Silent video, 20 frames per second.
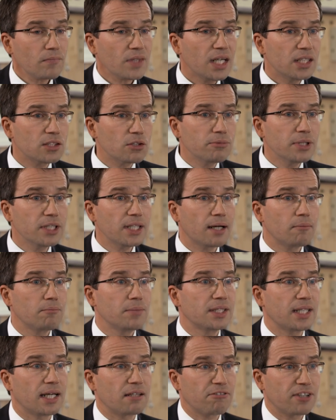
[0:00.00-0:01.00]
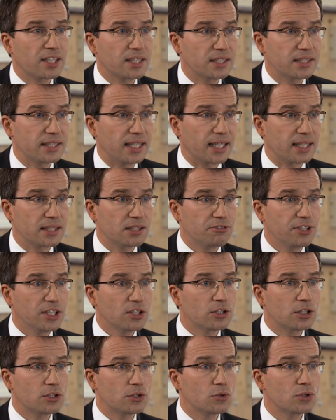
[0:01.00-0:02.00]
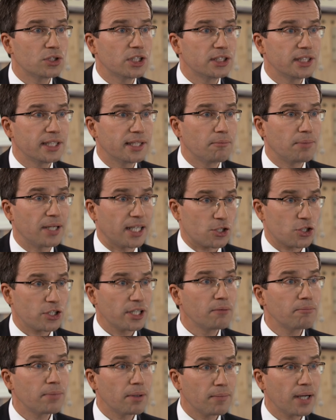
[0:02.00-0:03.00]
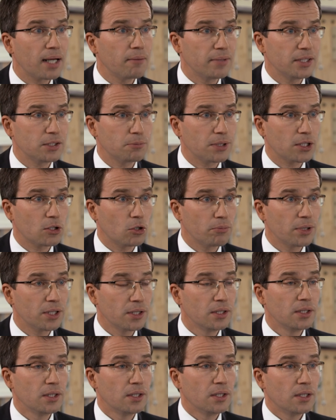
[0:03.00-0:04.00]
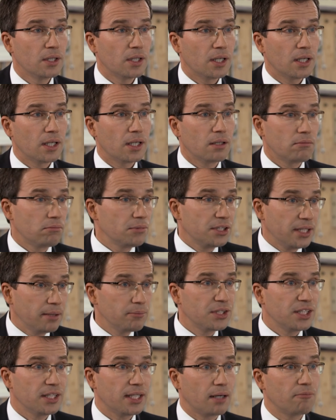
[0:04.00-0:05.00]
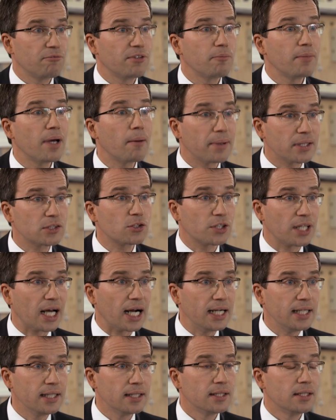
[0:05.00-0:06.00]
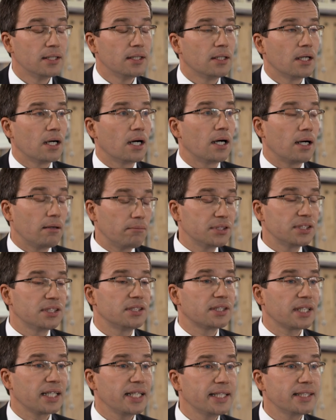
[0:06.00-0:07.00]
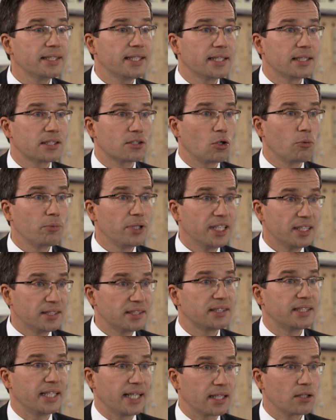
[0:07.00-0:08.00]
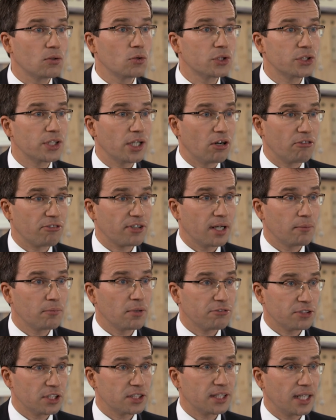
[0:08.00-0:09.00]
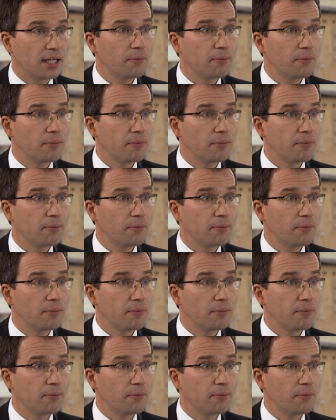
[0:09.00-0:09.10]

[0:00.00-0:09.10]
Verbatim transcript: Also wir haben mit Anfang des Jahres 400 zusätzliche Planstellen beim AMS bekommen. In dem Sinn haben wir mehr Personal. Ah, aber es ist richtig, es kommen jetzt sehr große Aufgaben auf das